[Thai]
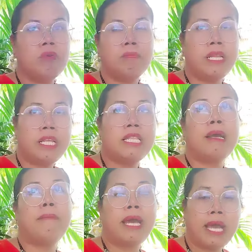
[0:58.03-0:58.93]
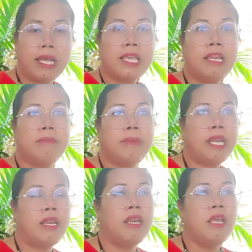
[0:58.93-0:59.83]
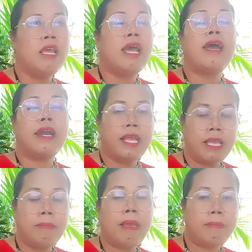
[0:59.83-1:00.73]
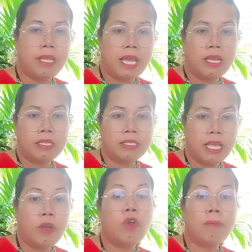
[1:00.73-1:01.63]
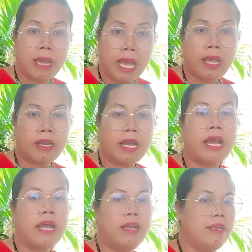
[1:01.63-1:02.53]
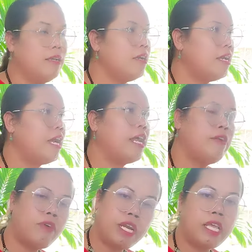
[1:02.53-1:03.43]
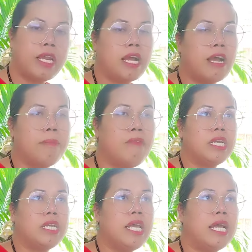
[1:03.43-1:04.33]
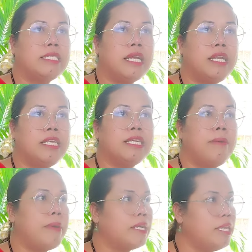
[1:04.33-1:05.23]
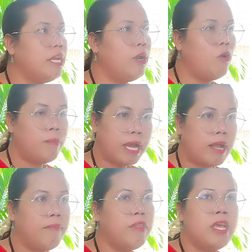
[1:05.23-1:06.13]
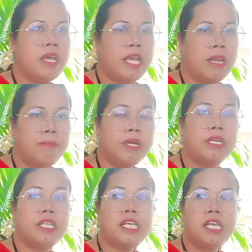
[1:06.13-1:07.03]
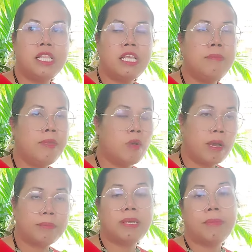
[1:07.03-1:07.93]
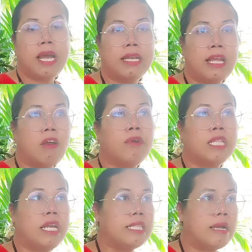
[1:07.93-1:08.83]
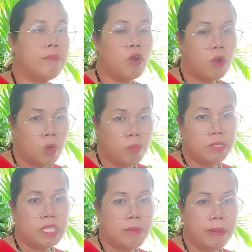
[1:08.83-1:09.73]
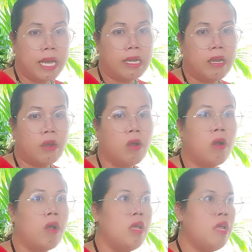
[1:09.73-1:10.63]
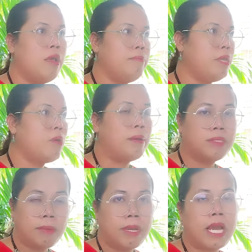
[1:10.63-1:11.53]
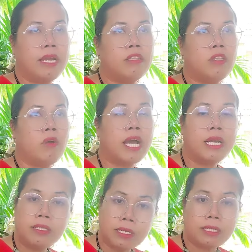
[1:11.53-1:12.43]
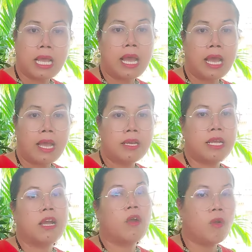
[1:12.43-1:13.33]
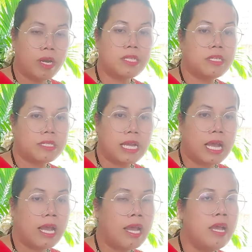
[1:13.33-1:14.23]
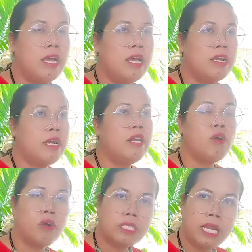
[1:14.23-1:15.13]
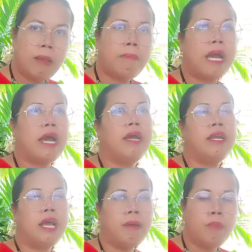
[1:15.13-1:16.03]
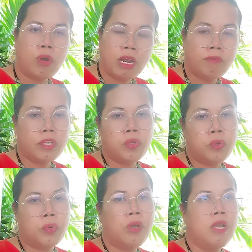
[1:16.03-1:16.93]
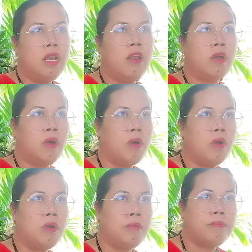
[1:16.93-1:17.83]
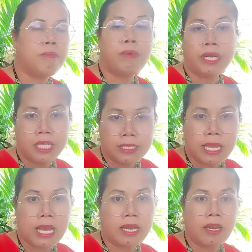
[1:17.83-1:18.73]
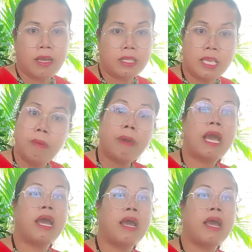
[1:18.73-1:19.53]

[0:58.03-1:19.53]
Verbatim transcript: เป็นที่ทำมาหากินเป็นอะไรแบบนี้เสียโดยมากนะคะ ดังนั้นวันนี้นะคะเป็นที่อาจารย์ดีใจมากที่ได้ลงมา เห็นพื้นที่ที่มีความสำคัญทางวัฒนธรรมของกลุ่มชาติพันธุ์แล้วก็มีความสำคัญต่อการศึกษานะคะของนักศึกษาในเรื่องของศิลปะนะคะโบราณวัตถุแล้วก็ประวัติศาสตร์ แล้วก็ที่มา